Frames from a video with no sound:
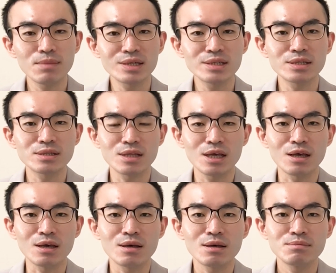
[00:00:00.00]
場にです
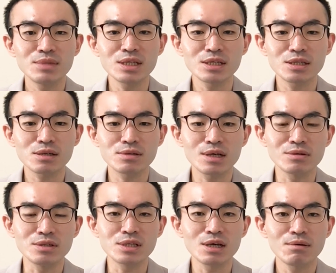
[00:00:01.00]
ね、見に来てくれ
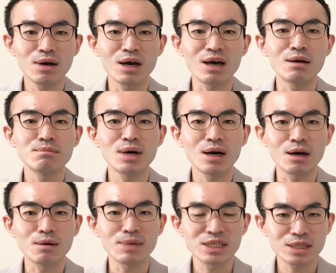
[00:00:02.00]
る医者は、
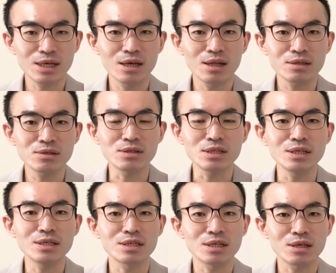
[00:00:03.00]
まあ、間違いなく
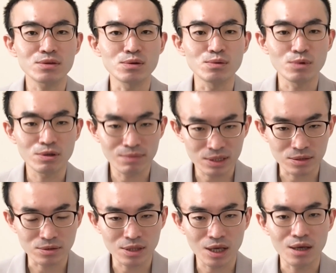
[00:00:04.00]
いい医者だと思います
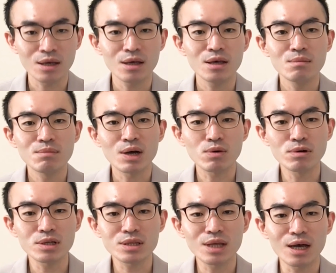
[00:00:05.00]
ので、まあ、こ
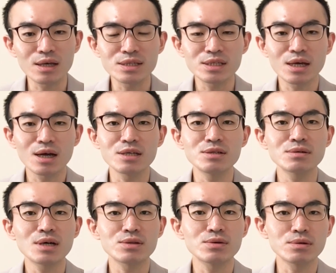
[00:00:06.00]
ういった医者がいる
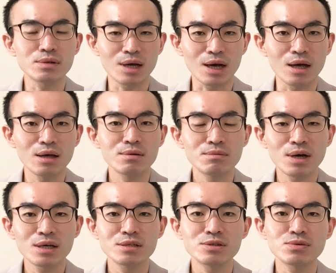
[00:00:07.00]
かどうか
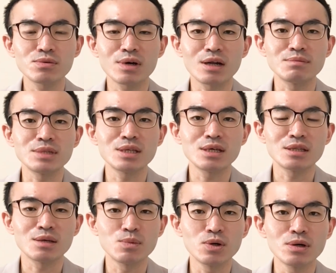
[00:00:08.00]
は、外から見てい
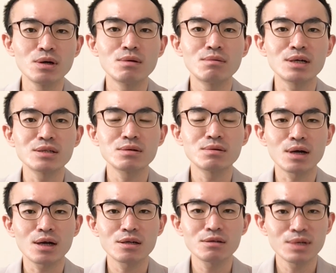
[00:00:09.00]
ても割と
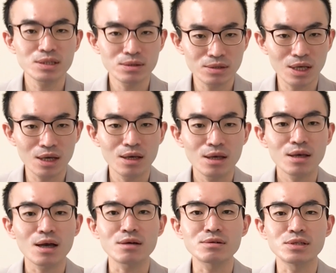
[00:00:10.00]
わかりますので、
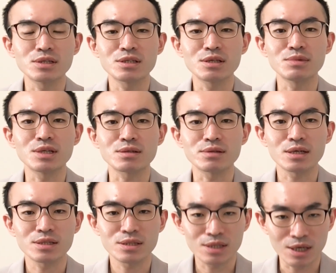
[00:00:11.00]
確認してみてく
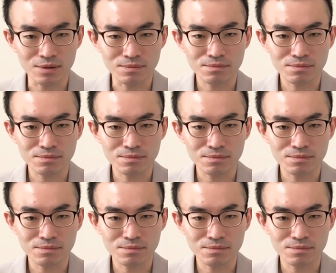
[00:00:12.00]
ださい。